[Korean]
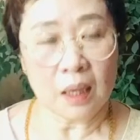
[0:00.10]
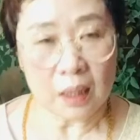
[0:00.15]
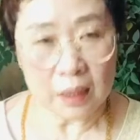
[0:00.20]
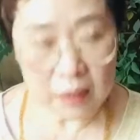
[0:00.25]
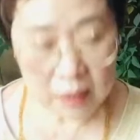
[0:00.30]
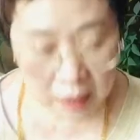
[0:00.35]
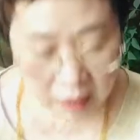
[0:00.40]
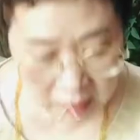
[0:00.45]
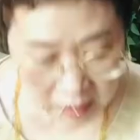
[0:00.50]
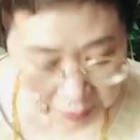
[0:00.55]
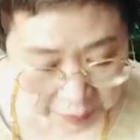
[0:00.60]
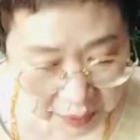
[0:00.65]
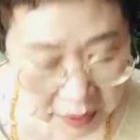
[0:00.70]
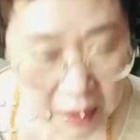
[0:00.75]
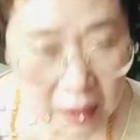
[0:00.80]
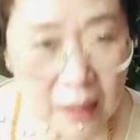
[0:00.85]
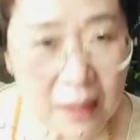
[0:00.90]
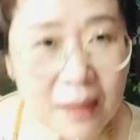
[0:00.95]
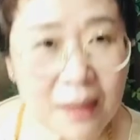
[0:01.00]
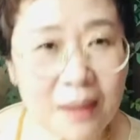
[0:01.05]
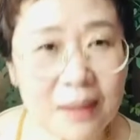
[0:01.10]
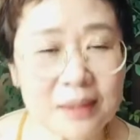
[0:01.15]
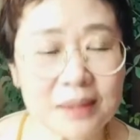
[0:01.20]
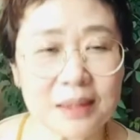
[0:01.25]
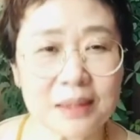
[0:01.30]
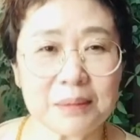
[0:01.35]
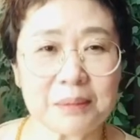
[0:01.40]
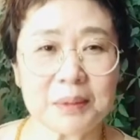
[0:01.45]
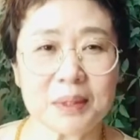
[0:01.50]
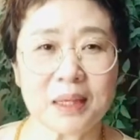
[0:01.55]
안녕하십니까
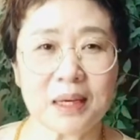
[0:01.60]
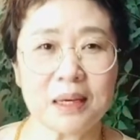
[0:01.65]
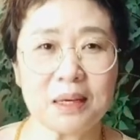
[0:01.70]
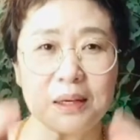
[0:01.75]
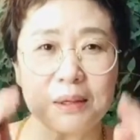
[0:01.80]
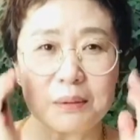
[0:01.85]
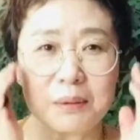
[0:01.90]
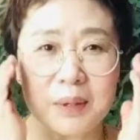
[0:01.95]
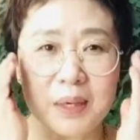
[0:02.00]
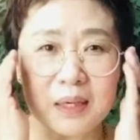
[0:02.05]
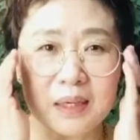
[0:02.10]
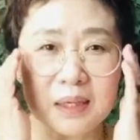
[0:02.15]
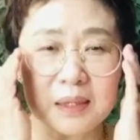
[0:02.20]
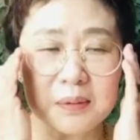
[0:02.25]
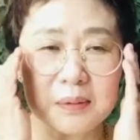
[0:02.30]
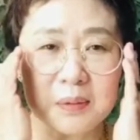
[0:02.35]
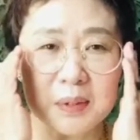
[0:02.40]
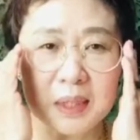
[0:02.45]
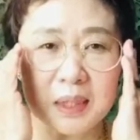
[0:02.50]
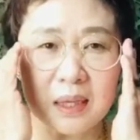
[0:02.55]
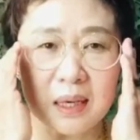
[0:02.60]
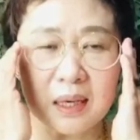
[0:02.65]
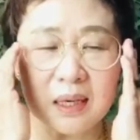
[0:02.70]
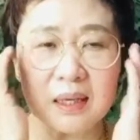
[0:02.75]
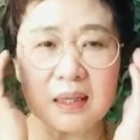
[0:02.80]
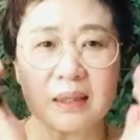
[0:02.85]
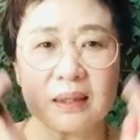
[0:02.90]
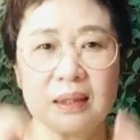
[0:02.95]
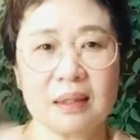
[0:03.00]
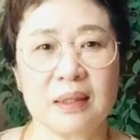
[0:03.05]
애들입니다 여러분
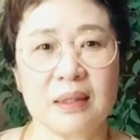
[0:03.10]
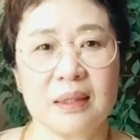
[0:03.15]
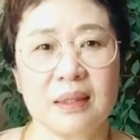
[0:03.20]
반갑습니다